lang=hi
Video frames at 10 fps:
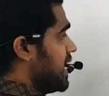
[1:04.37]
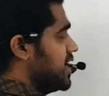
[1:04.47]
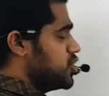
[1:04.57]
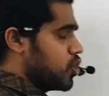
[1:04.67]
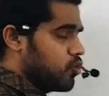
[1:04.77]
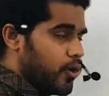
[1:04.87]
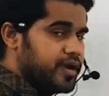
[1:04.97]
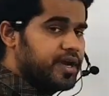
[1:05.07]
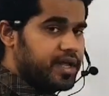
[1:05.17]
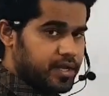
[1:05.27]
पहली जो
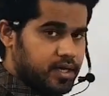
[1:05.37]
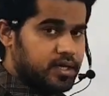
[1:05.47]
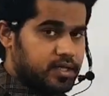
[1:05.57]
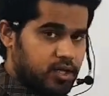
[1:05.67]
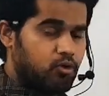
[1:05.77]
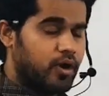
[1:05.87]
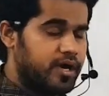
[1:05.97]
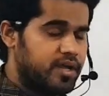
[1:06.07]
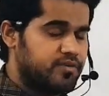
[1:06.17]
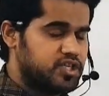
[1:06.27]
क्वांटिटी द
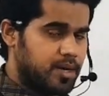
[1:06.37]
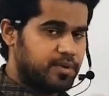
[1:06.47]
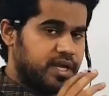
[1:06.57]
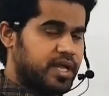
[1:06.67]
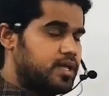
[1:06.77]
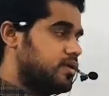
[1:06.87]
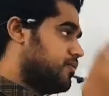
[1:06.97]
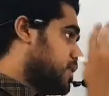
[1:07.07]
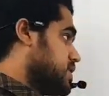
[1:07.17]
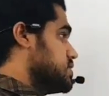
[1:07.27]
क्वांटिटी विच आई एम टेकिंग
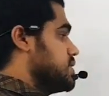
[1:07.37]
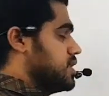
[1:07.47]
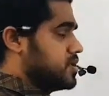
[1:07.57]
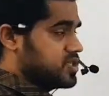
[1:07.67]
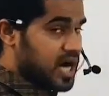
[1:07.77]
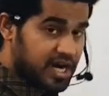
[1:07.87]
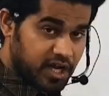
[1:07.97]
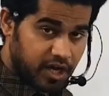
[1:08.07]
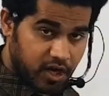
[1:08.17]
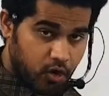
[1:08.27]
फर्स्ट जिससे स्टार्ट
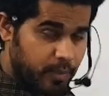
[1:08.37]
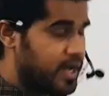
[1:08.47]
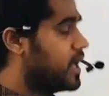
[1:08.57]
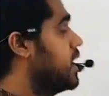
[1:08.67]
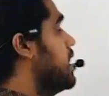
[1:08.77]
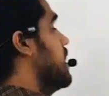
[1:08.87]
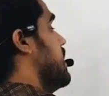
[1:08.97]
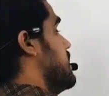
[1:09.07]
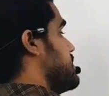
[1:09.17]
कर रहा हूँ मैं इट